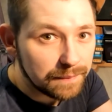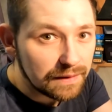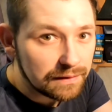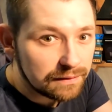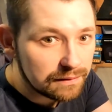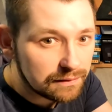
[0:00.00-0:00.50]

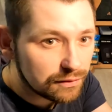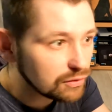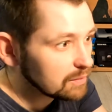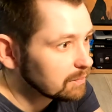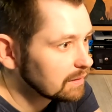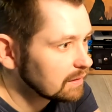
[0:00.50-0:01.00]
E, do
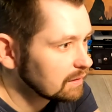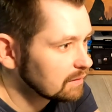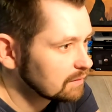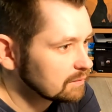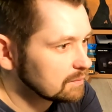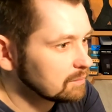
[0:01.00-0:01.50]

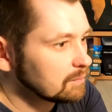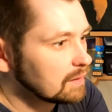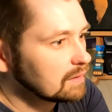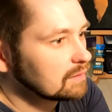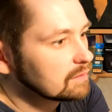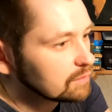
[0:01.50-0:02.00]
gimbala
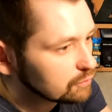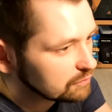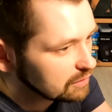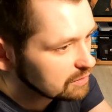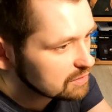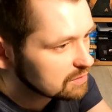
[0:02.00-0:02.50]
ma
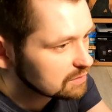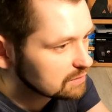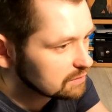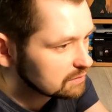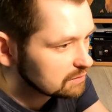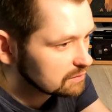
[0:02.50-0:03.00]
również y,
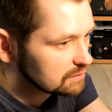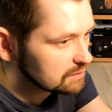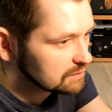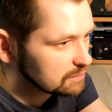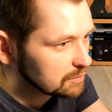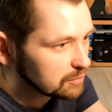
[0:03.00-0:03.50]

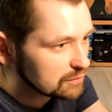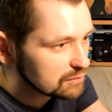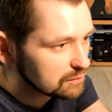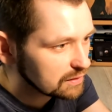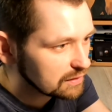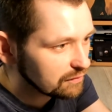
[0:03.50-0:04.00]
y, y, po
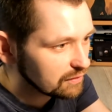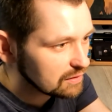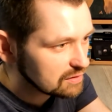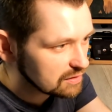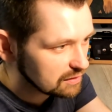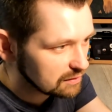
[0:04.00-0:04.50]
prostu takie
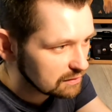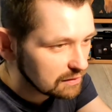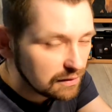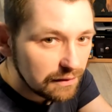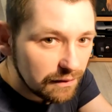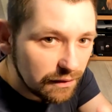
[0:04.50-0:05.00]
wejście,
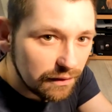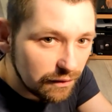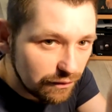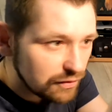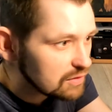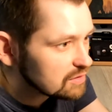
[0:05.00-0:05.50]
e,
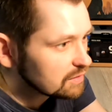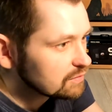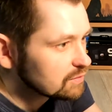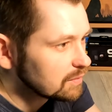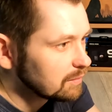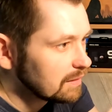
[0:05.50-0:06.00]
wyjście w
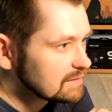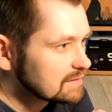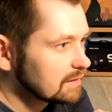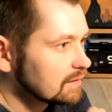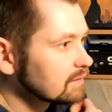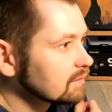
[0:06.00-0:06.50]
sumie
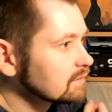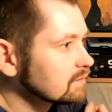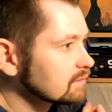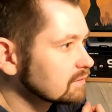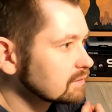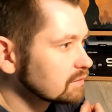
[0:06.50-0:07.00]
męskie
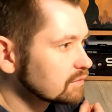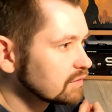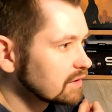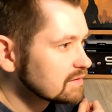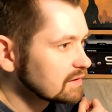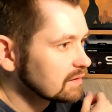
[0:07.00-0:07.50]
e, do
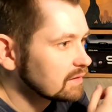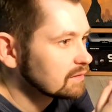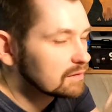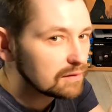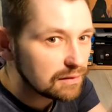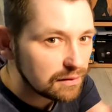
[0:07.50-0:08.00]

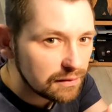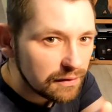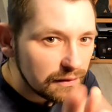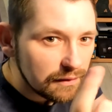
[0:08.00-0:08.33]
wkręcania i